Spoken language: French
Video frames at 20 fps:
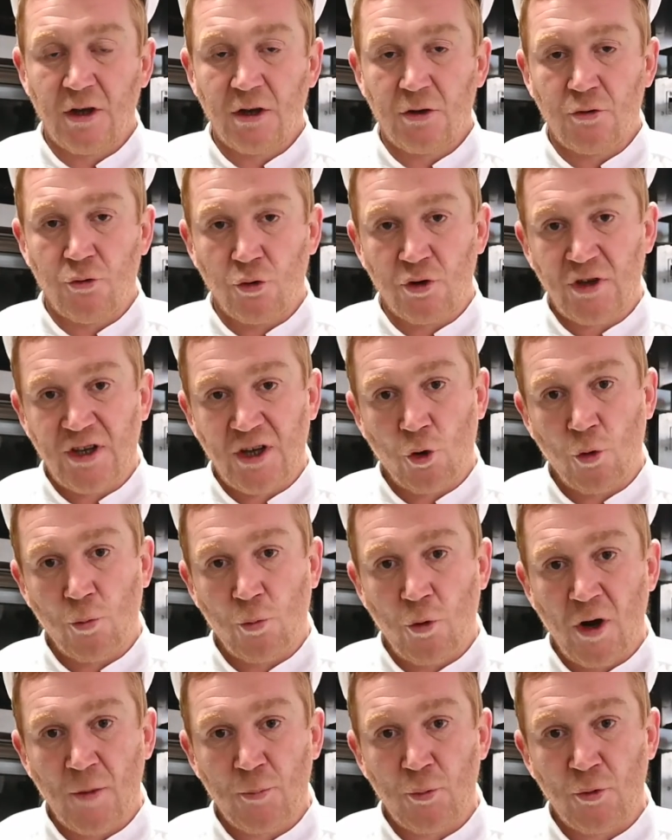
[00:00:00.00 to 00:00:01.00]
Donc qui
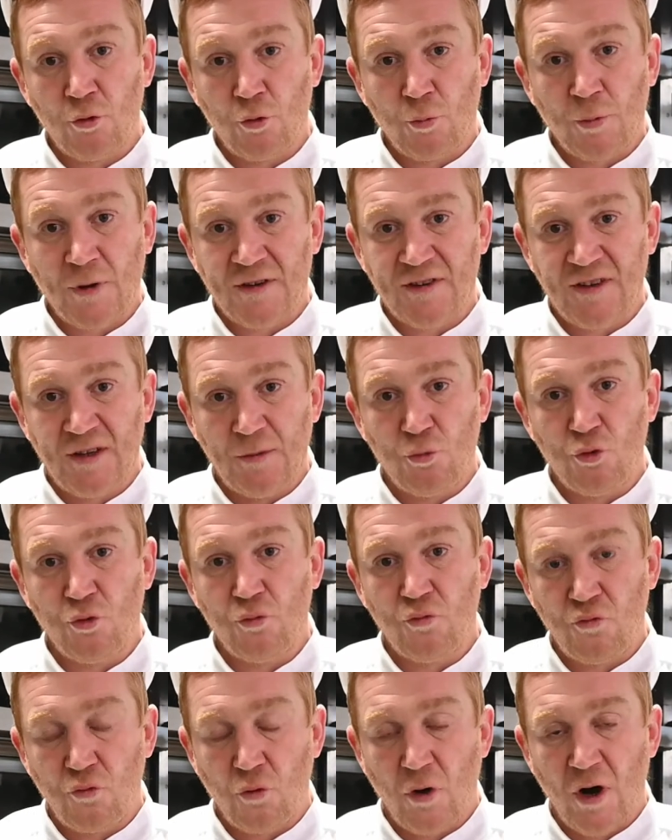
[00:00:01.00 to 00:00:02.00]
reprend un peu le principe du
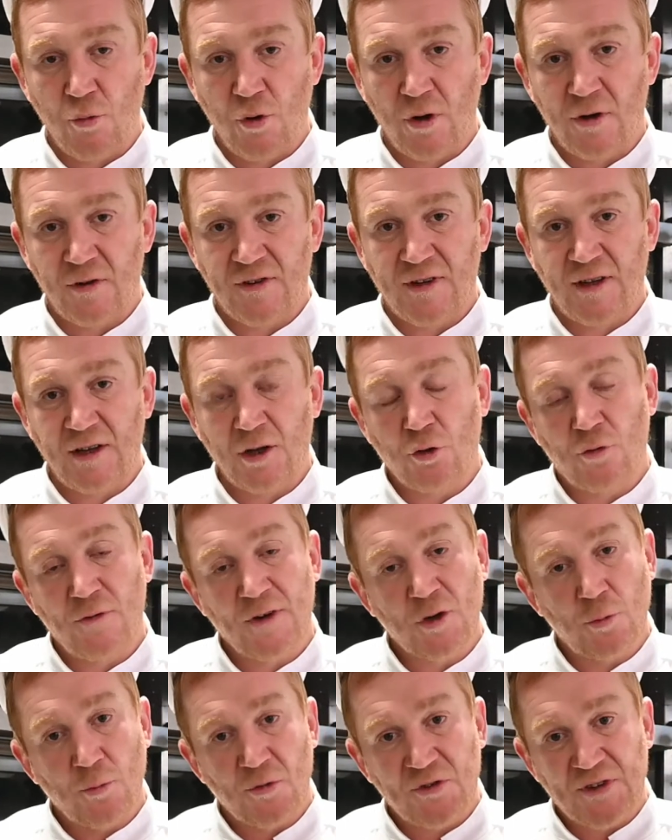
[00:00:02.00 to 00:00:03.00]
four à bois. C'est-à-dire qu'on va
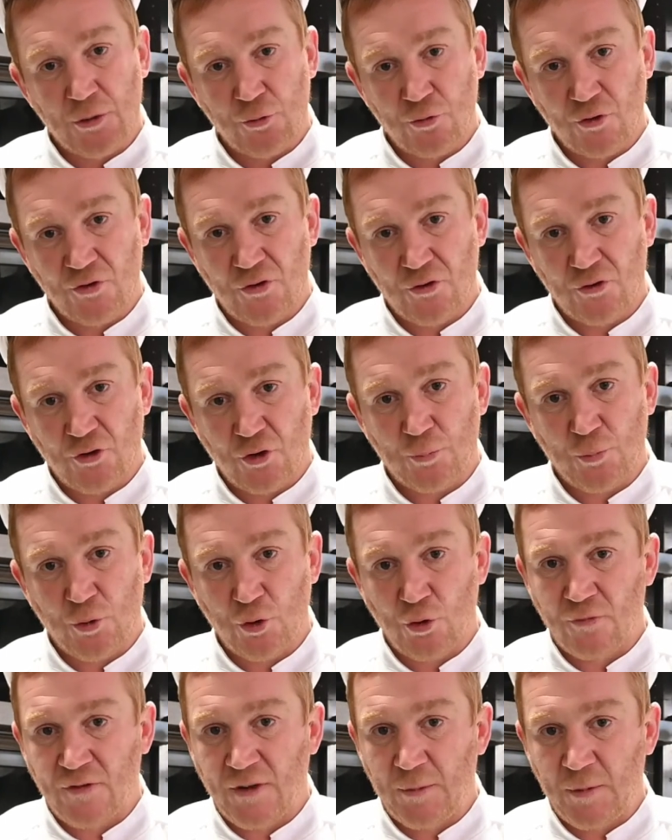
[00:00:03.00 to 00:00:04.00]
commencer à 230
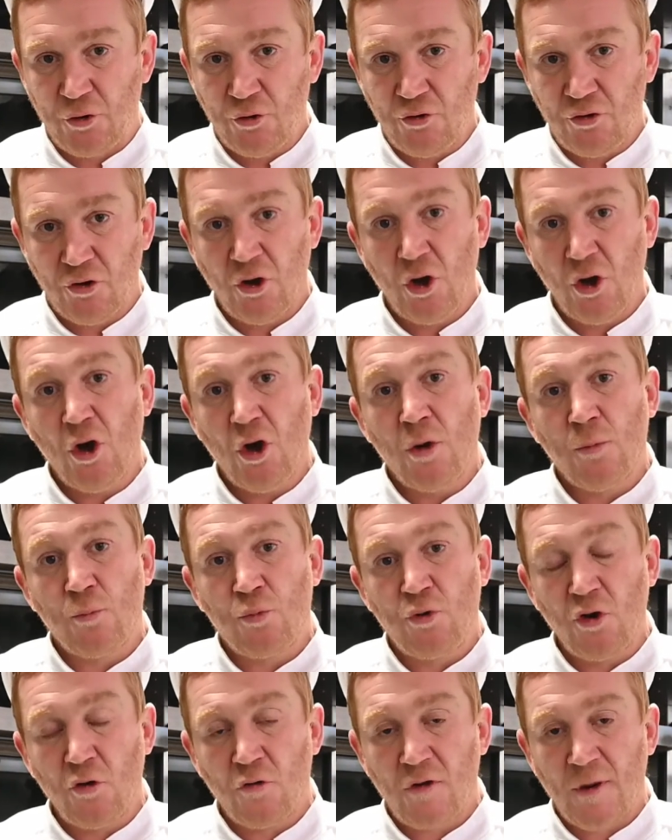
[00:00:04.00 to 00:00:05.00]
pendant 20 minutes,
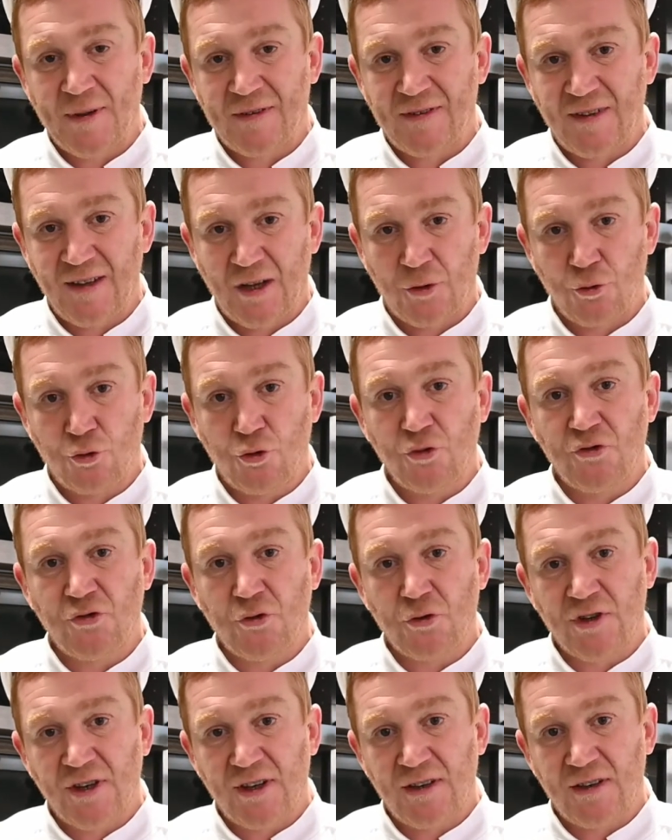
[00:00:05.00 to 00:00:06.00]
puis on va passer à
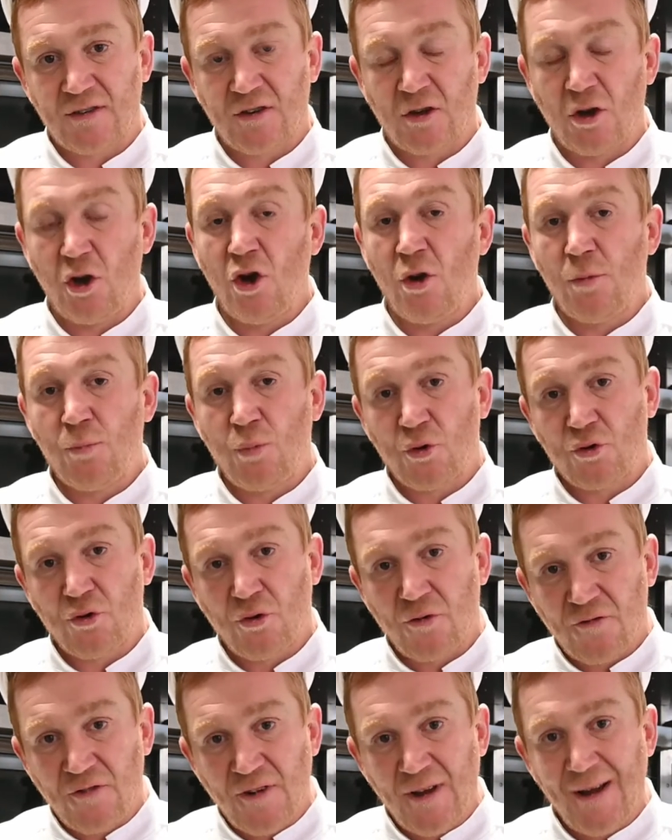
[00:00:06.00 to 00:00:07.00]
215
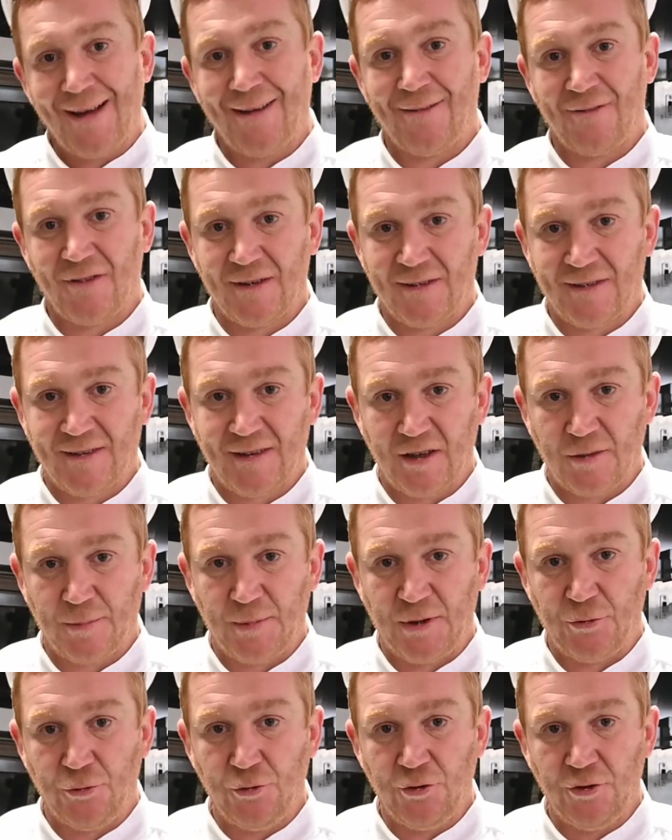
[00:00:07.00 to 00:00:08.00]
pendant 20 à 25
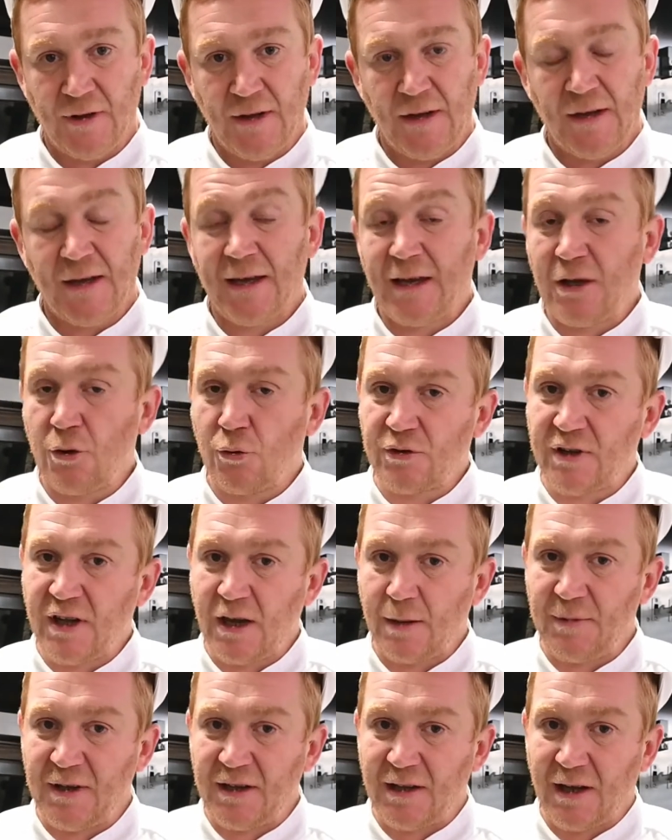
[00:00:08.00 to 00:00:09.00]
minutes, et on
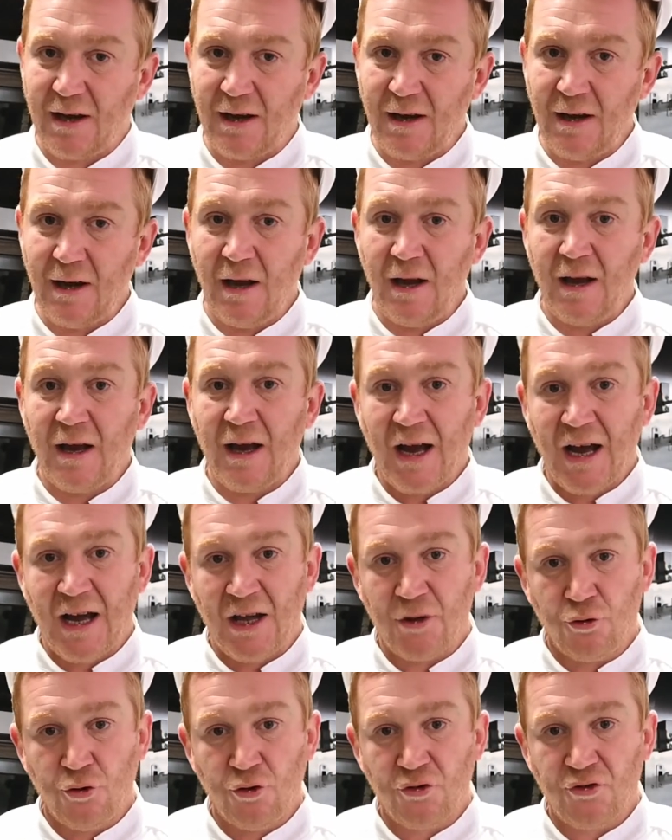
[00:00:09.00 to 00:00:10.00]
terminera à
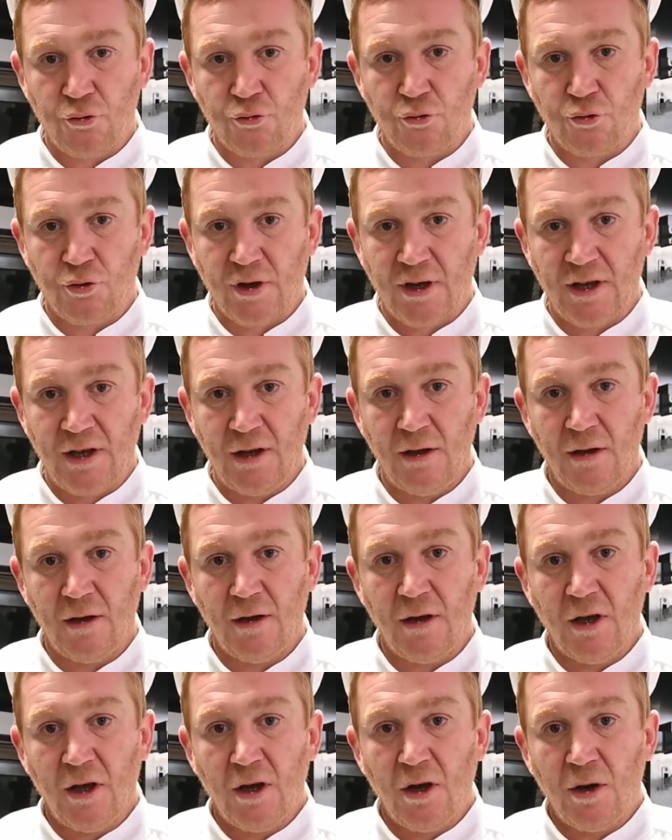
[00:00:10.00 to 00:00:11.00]
200 degrés
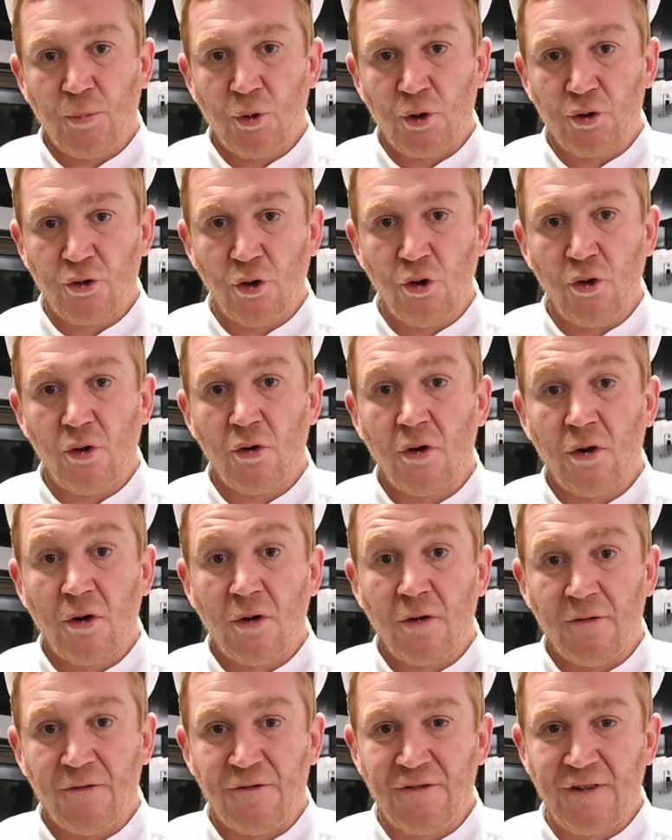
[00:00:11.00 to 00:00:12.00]
pendant
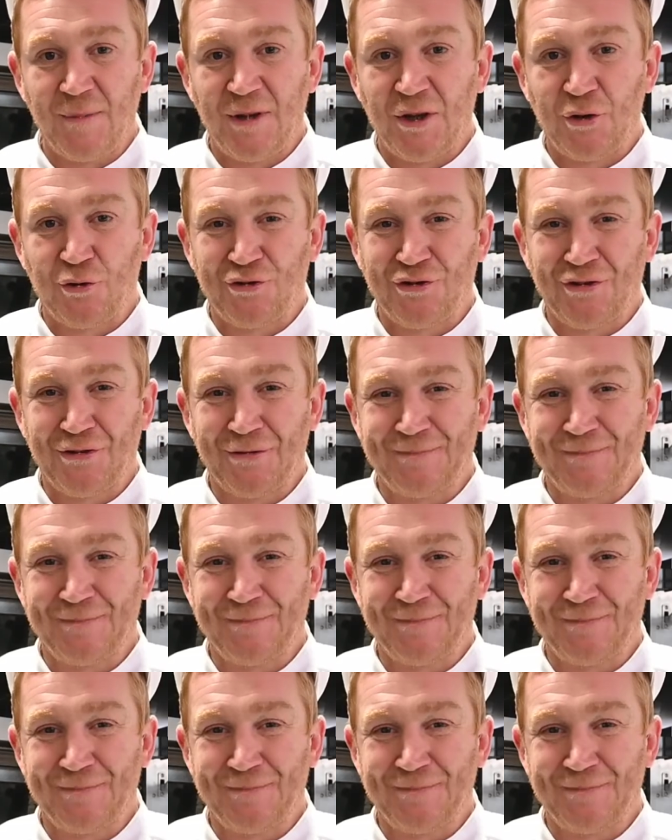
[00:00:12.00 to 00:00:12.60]
20 minutes.